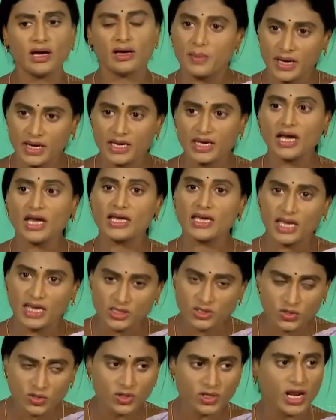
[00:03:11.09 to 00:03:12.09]
పైగా
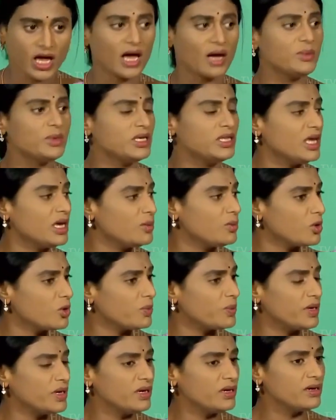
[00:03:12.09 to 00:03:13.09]
కేసులు నా మీదే
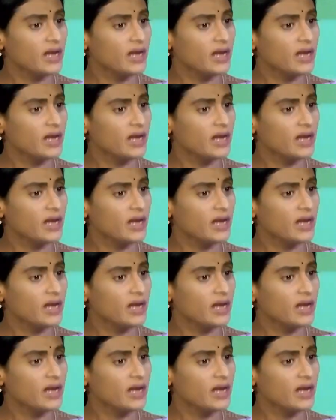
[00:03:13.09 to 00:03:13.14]
మోపి